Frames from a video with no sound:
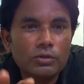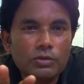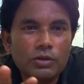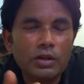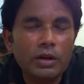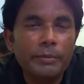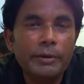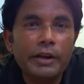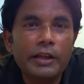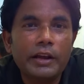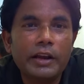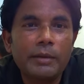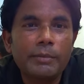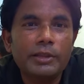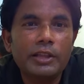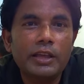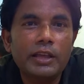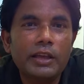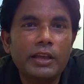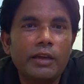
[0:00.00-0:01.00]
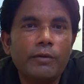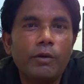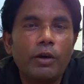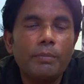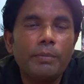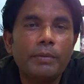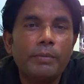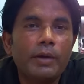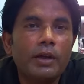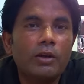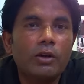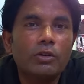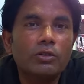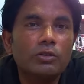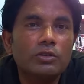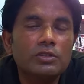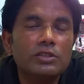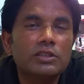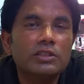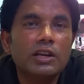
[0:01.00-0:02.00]
कमेंट करके बताइए कि वापी में कौन
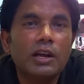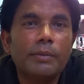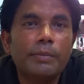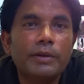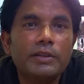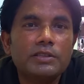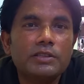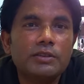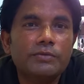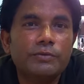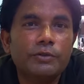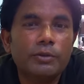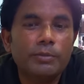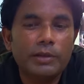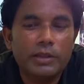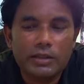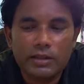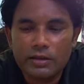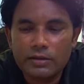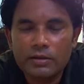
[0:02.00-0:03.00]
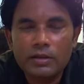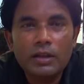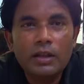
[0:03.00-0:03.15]
कौन सी जगह पे अच्छे फूड मिलते हैं